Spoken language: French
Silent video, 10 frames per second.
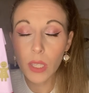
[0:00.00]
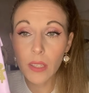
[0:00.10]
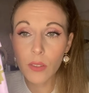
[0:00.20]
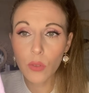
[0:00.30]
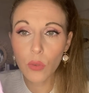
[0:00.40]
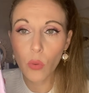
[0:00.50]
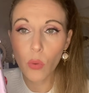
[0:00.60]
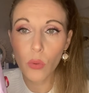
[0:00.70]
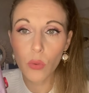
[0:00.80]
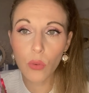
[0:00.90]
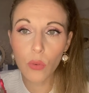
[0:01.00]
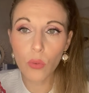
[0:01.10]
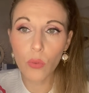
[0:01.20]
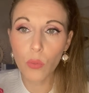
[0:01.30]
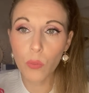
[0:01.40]
ils sont
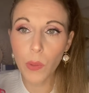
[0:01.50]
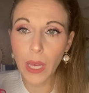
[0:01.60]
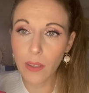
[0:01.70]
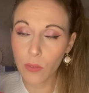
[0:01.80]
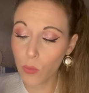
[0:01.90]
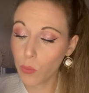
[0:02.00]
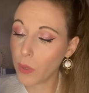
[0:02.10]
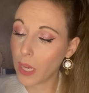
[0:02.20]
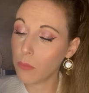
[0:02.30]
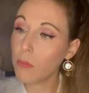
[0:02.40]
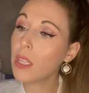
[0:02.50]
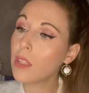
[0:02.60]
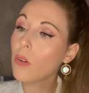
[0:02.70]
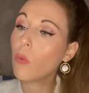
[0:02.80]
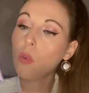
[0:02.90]
super, super
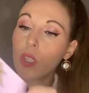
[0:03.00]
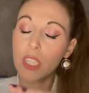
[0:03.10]
mignons.